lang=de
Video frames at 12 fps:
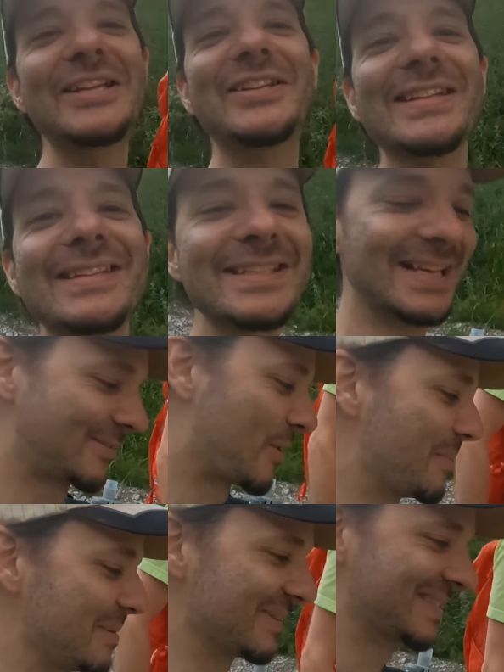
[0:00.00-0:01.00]
Würde ich jetzt nicht als
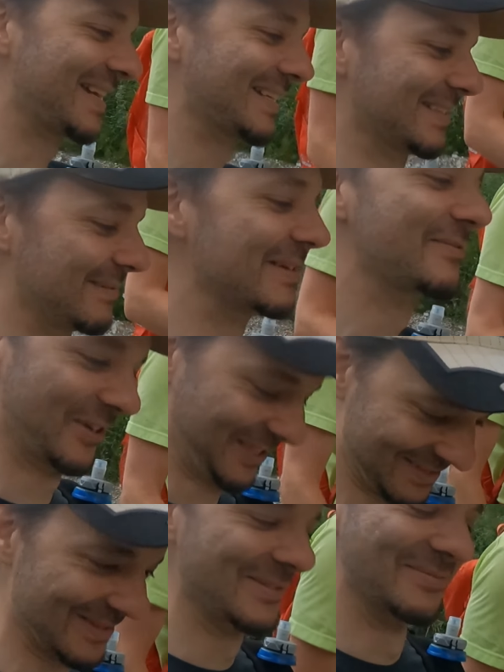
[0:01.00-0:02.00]
Hobby bezeichnen, aber ich
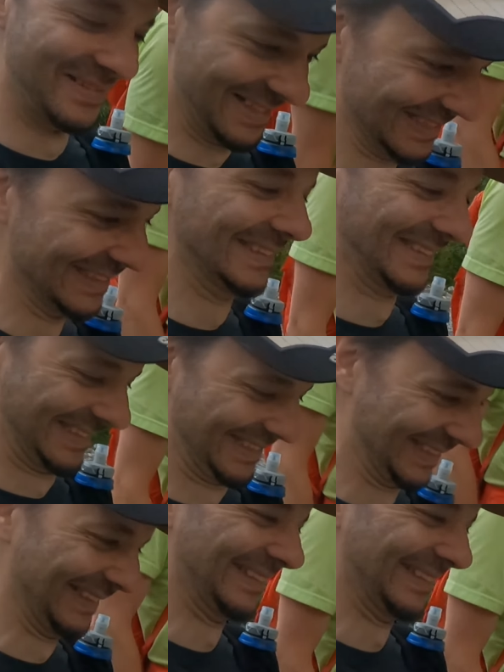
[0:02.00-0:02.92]
verstehe, was du meinst.